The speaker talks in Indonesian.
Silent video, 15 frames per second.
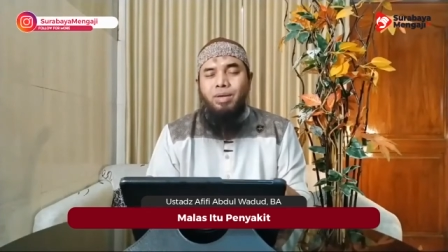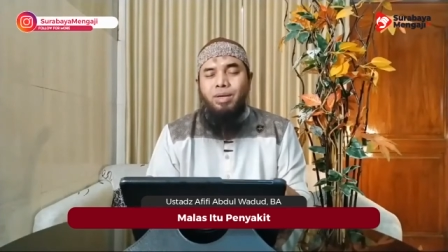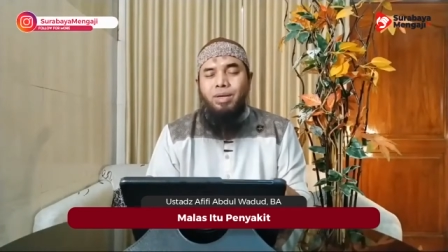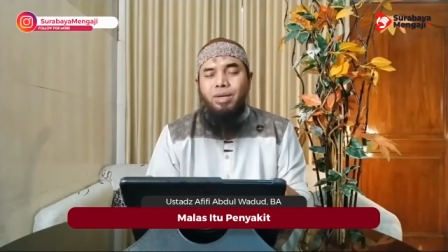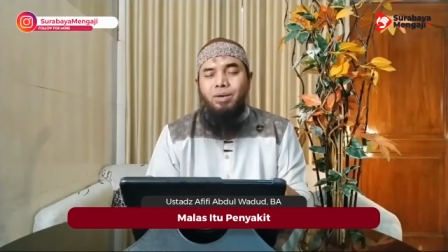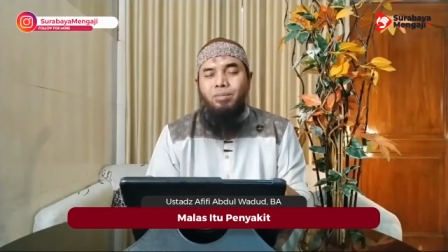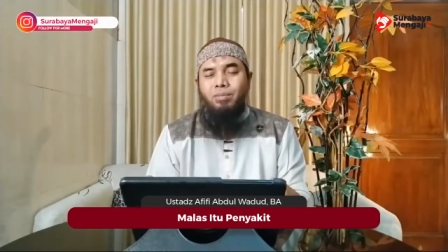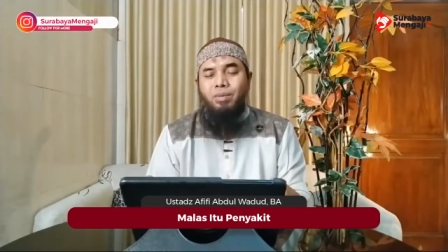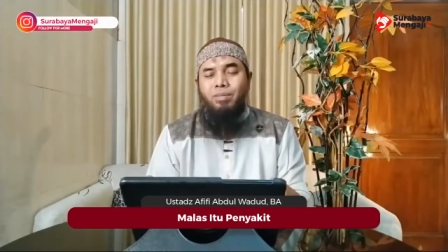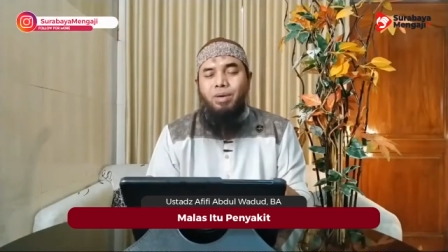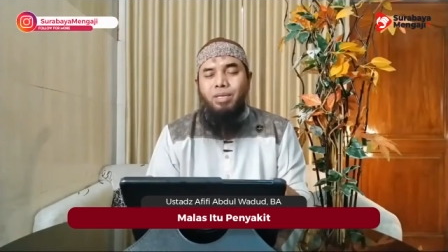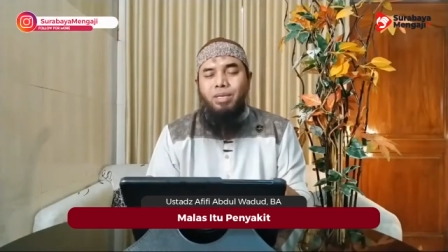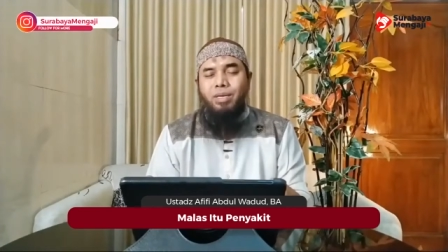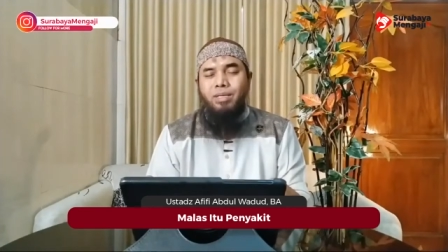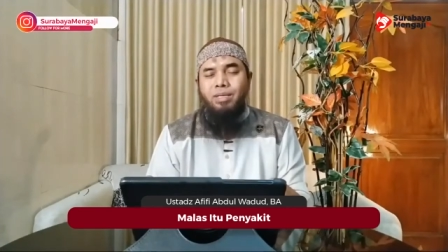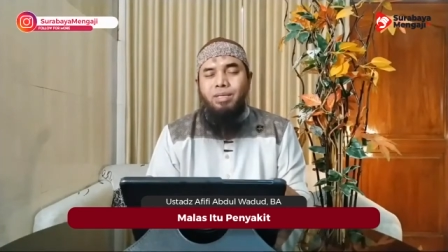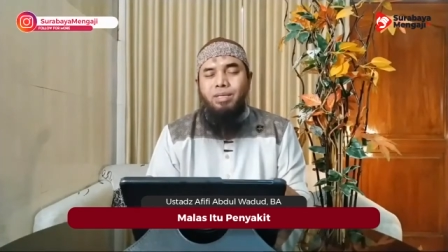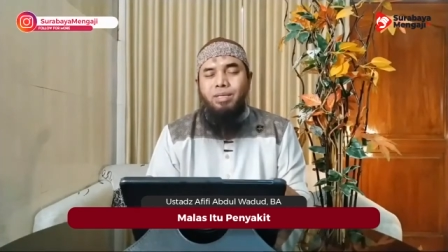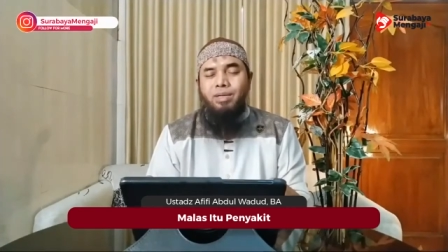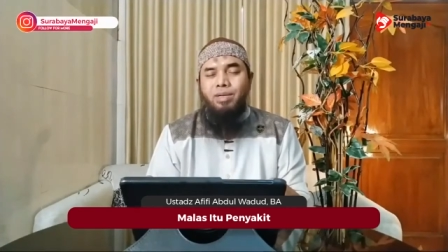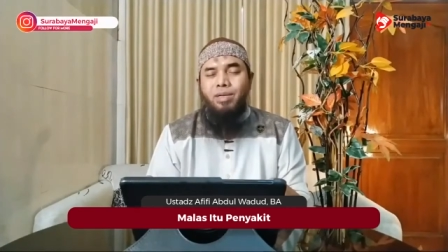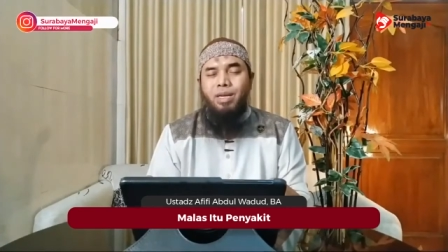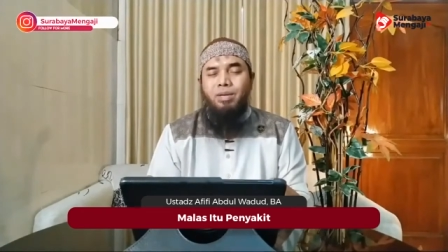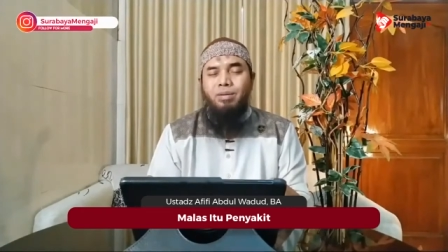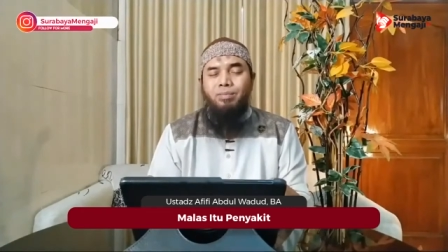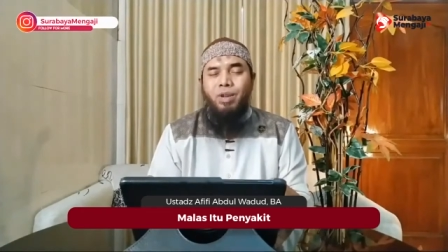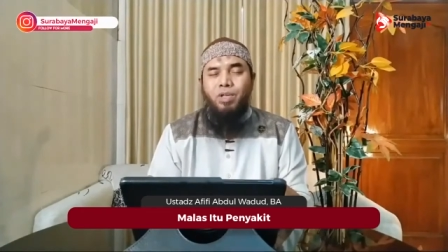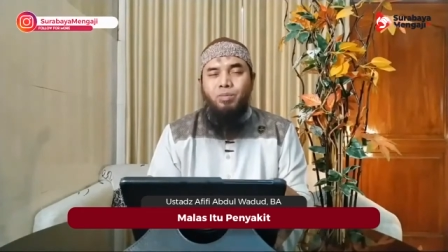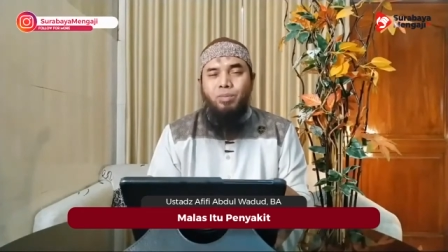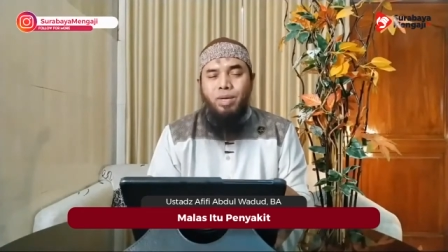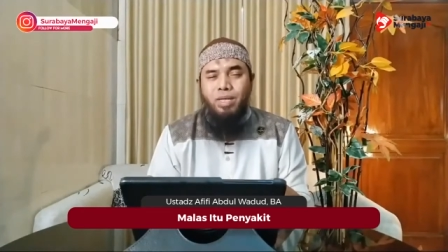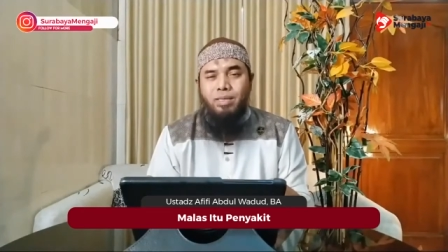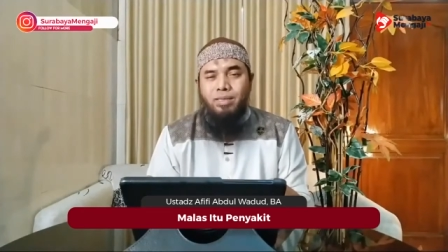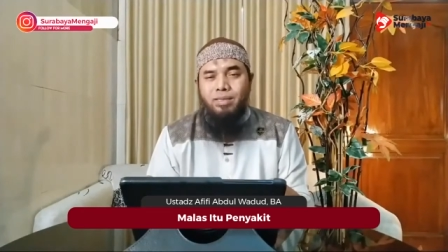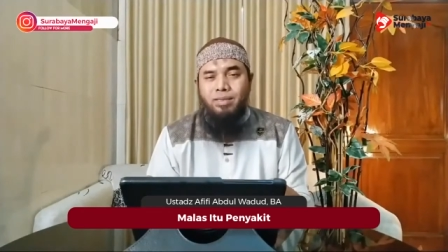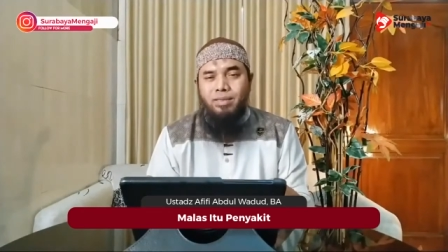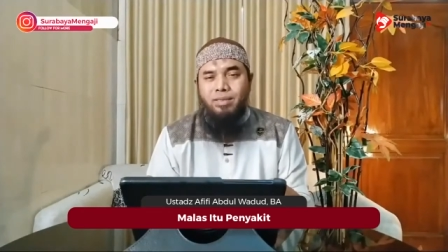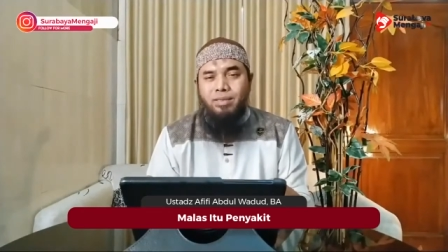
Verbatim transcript: eh, umumnya 15 menit